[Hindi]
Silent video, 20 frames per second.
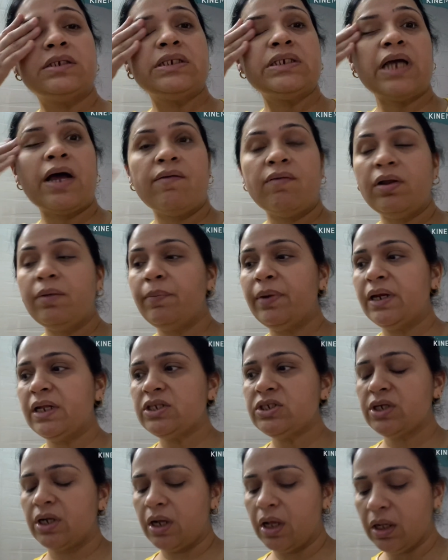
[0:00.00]
चावल मैंने
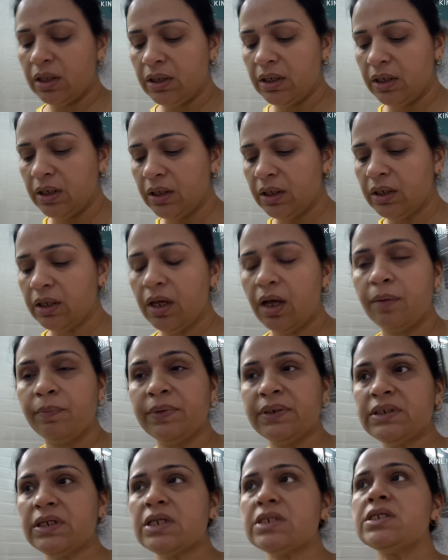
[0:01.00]
चढ़ा दिए हैं
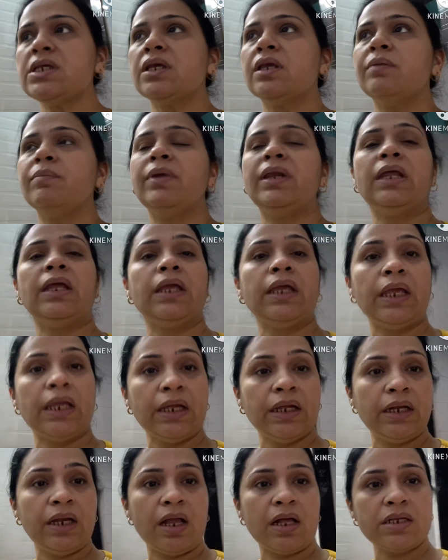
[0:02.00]
अभी जैसे कि मैंने
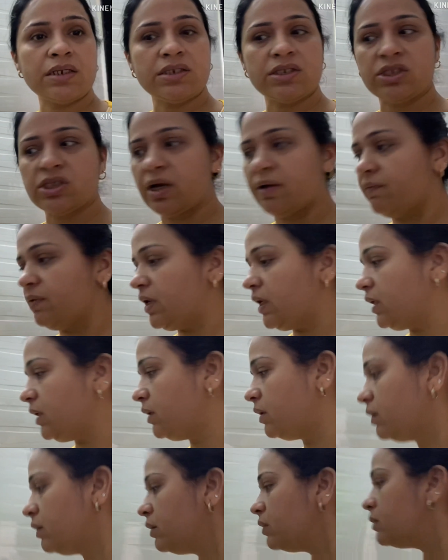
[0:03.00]
एक गिलास चावल
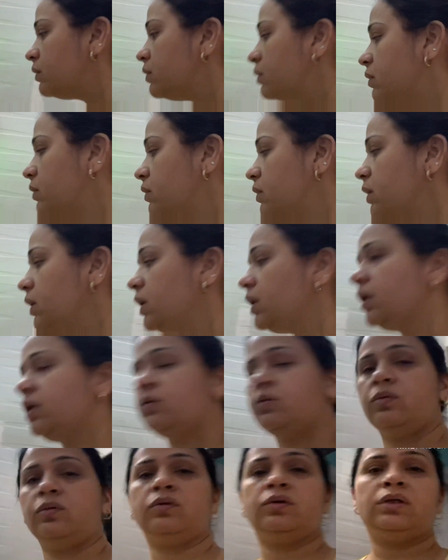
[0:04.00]
लिया ये
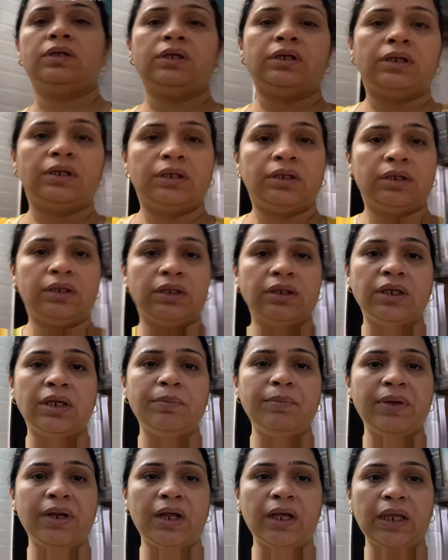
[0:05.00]
देखो ये
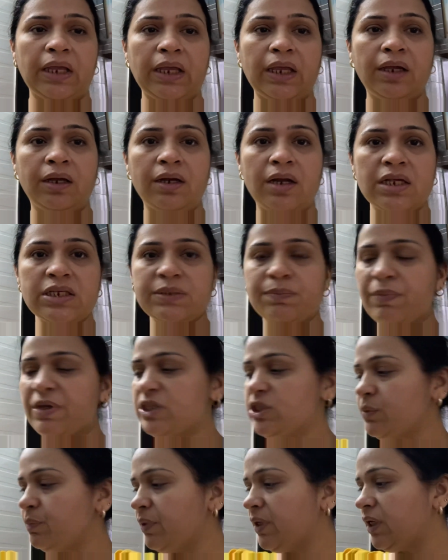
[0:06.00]
मेरा एक गिलास
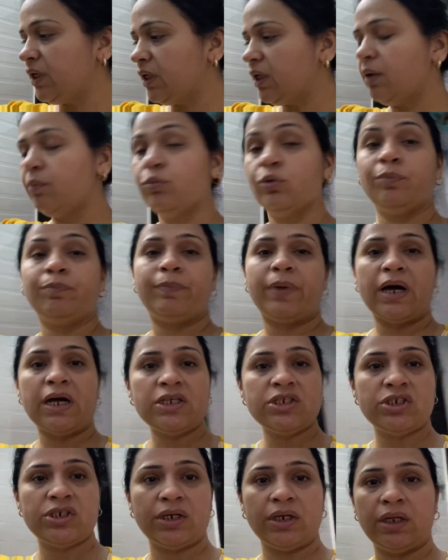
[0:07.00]
मेजरमेंट है हम लोग
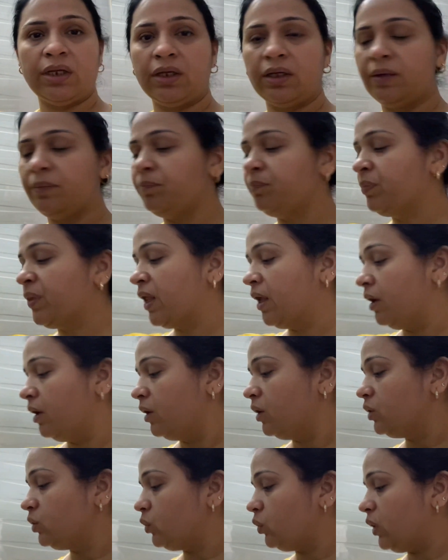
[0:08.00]
पाँच जने हैं
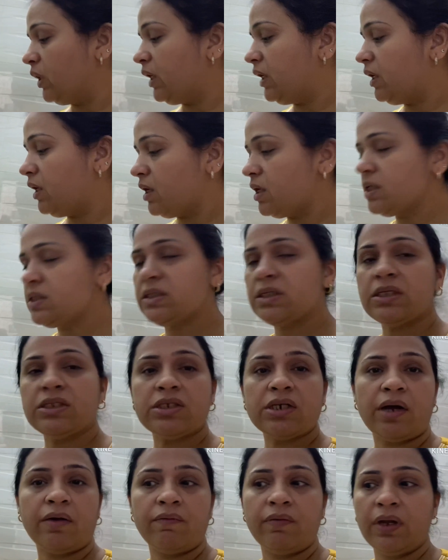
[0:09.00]
तो एक गिलास ही
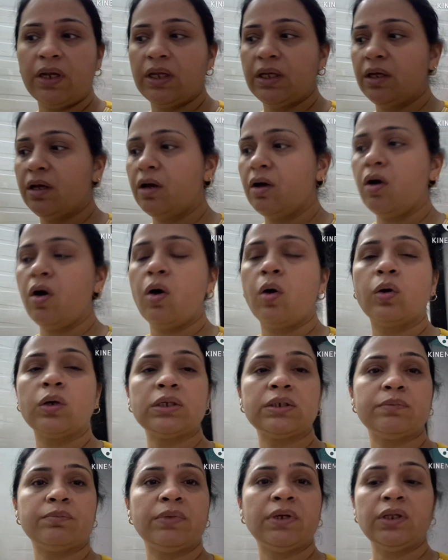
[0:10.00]
चावल लिया और
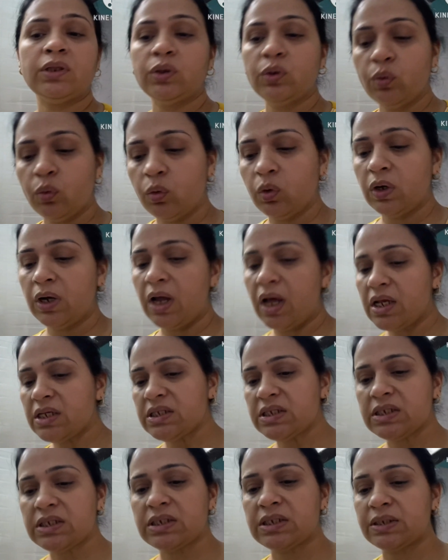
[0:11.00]
इसमें दो
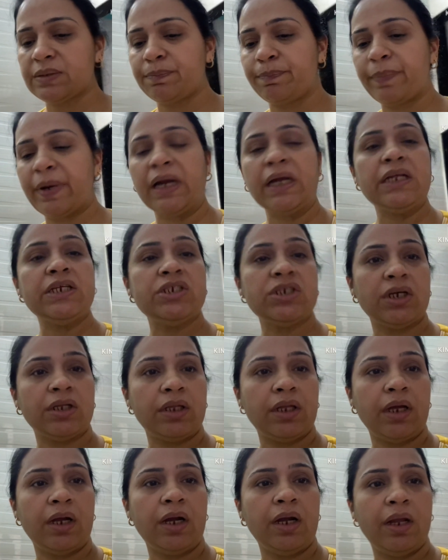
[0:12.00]
गिलास पानी
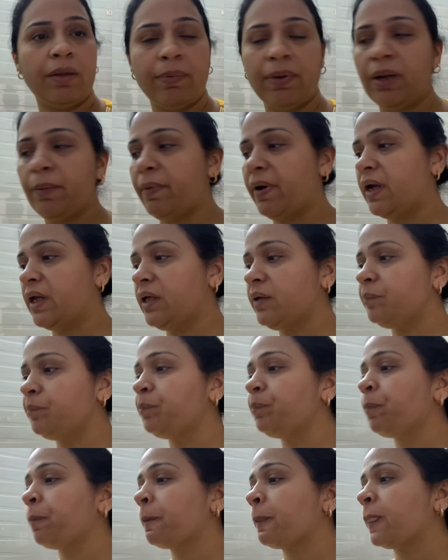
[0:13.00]
जाता है डबल पानी
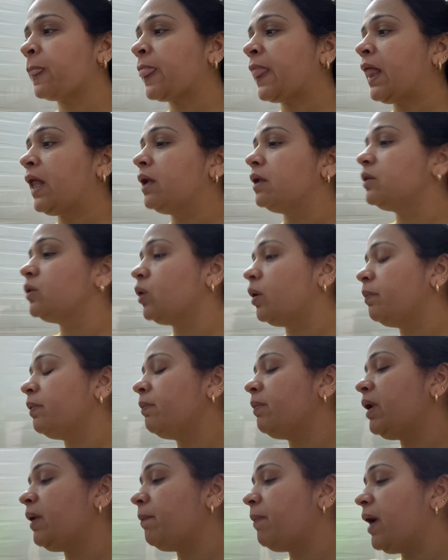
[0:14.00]
तो अभी
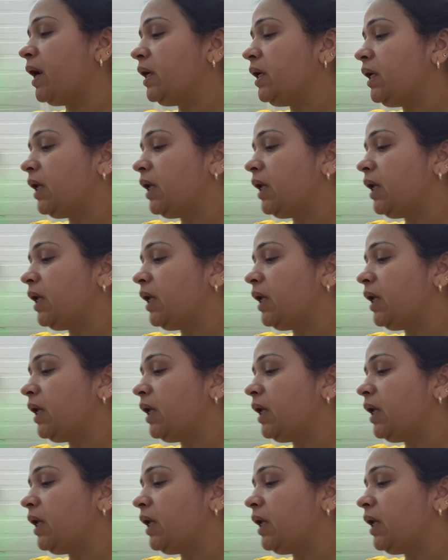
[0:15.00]
मैंने पानी